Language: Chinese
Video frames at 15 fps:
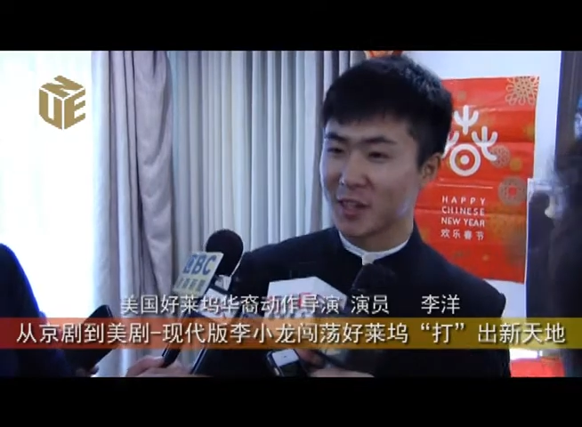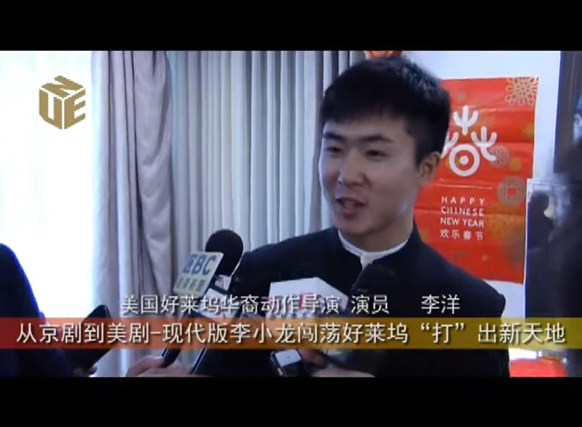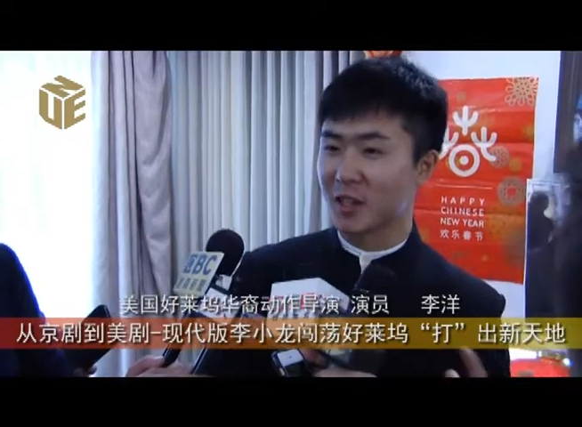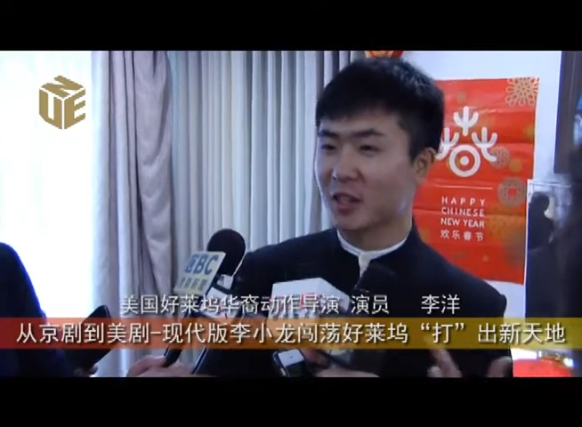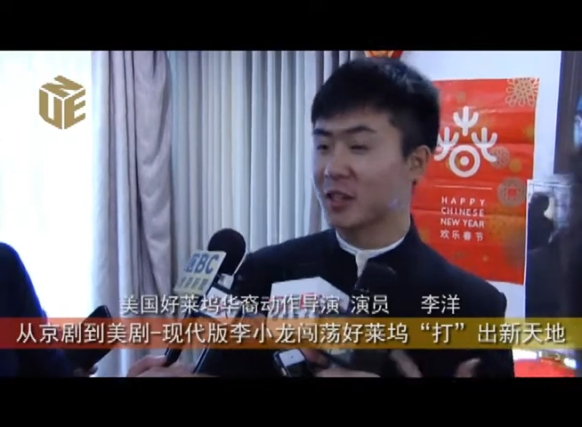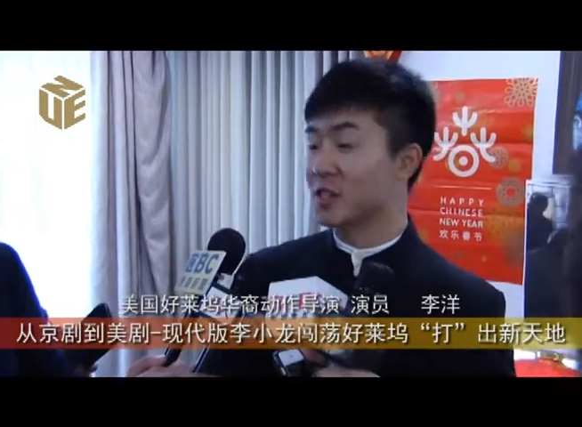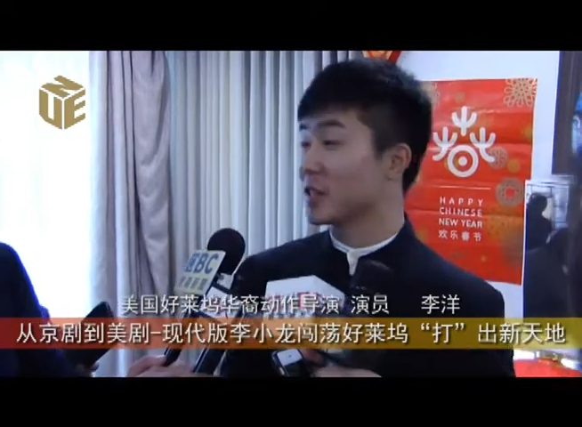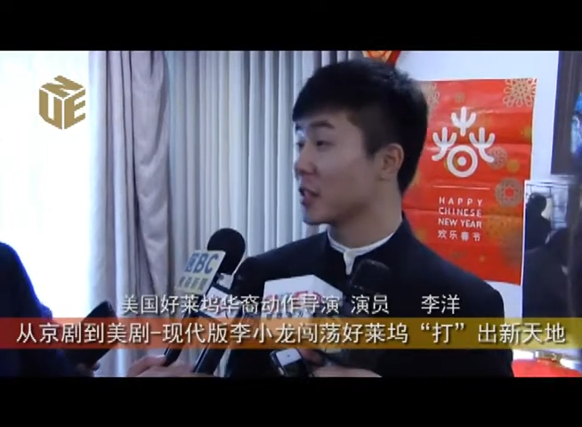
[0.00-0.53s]
底
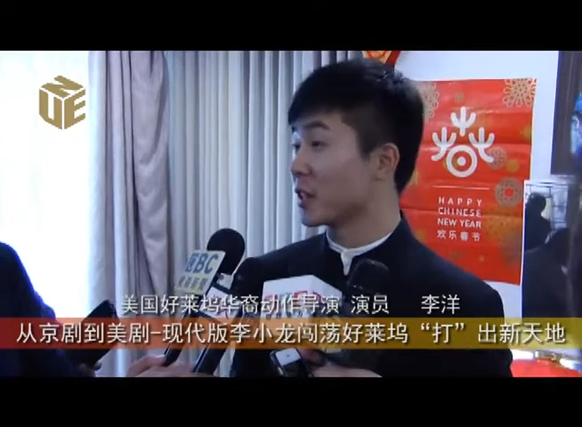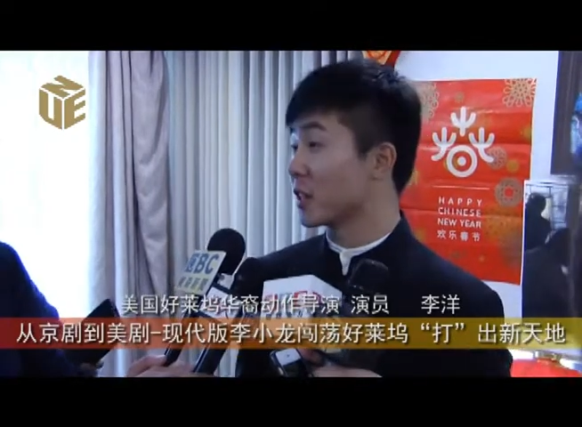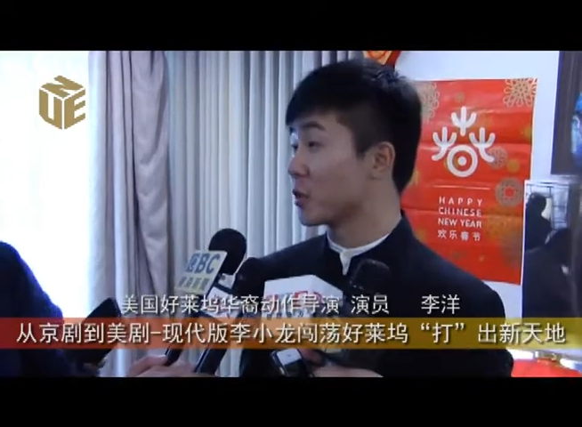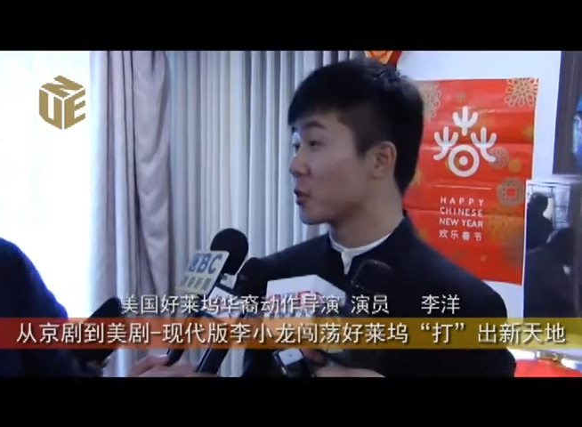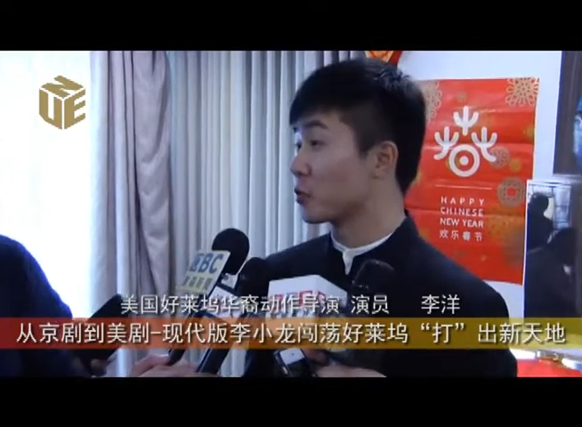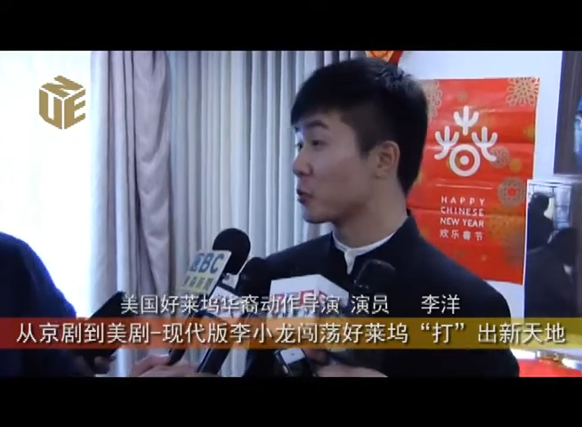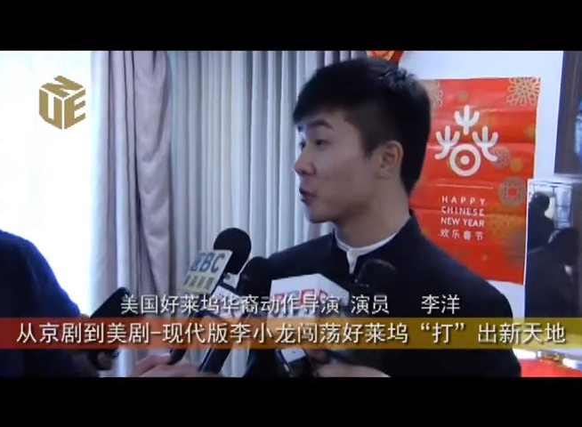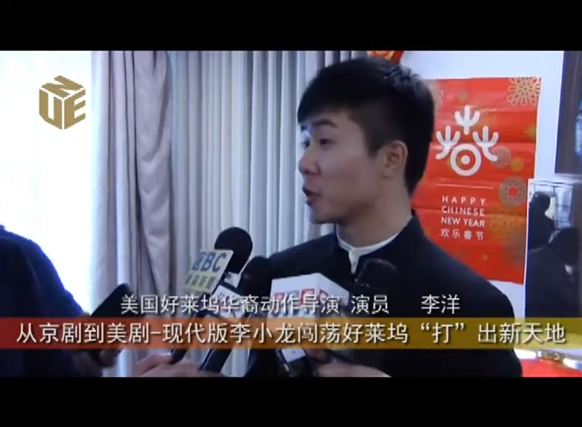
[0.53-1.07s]
和今年
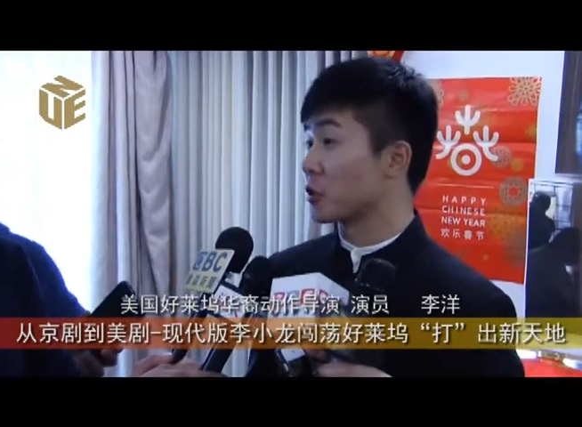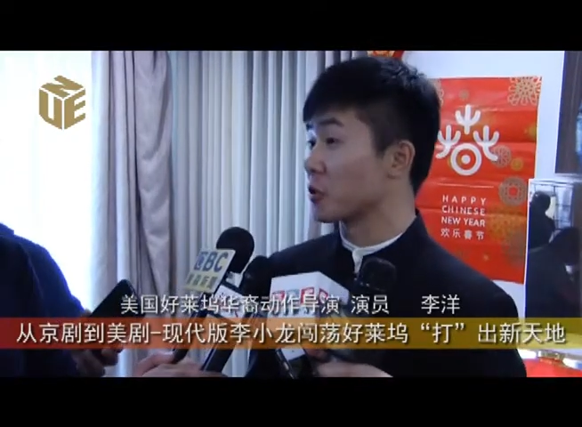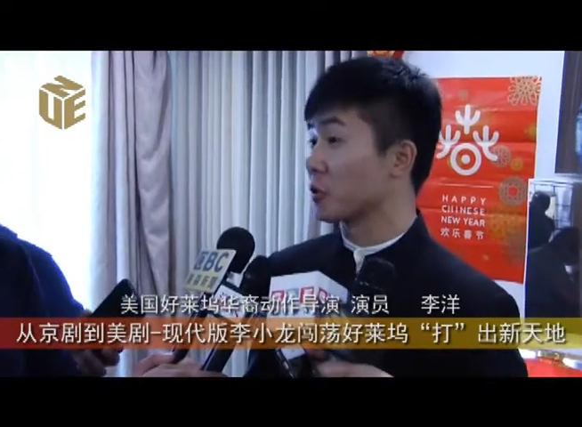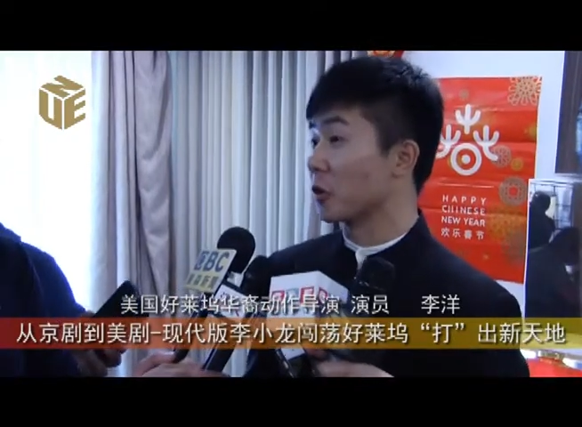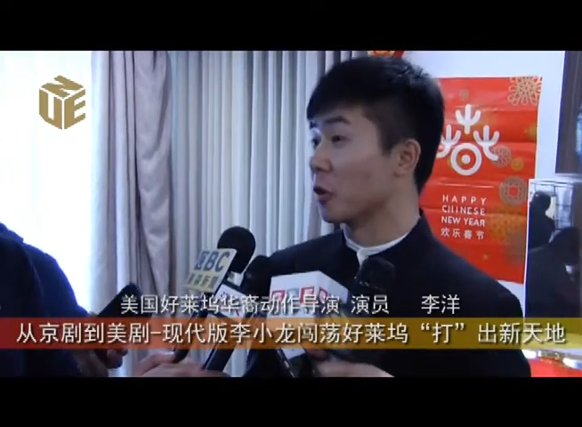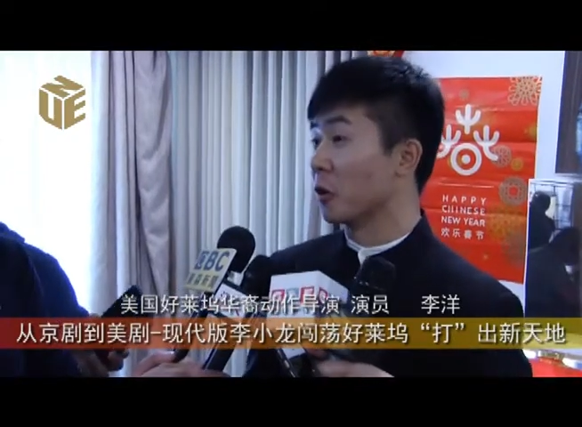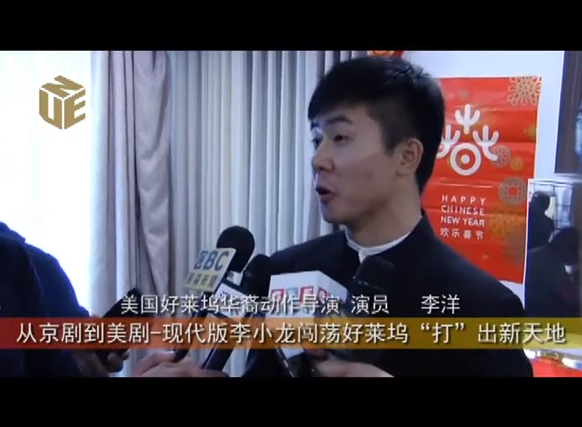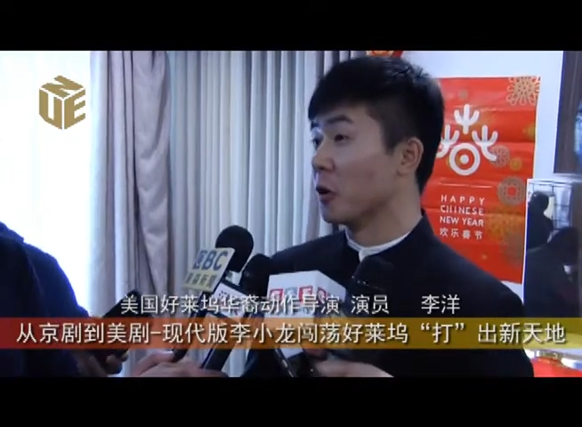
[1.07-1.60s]
年初的时
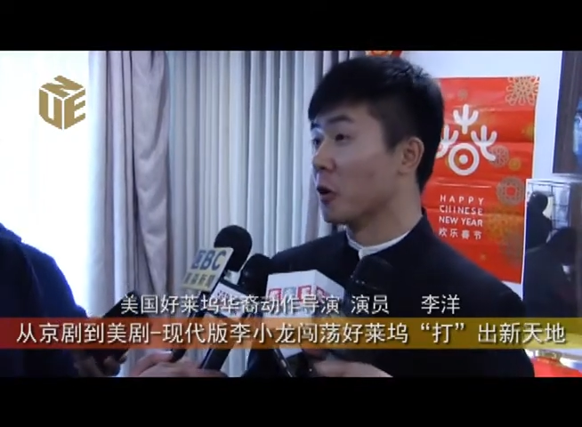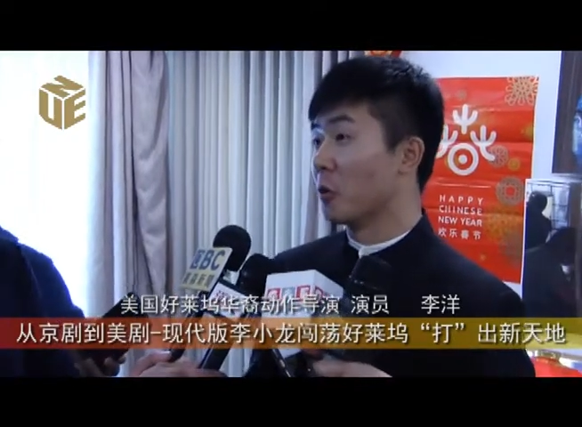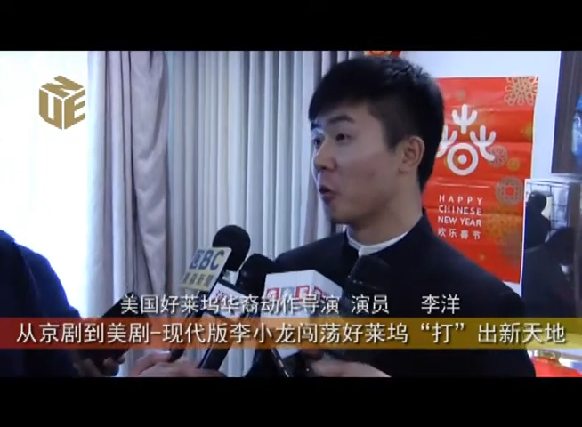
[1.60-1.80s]
候，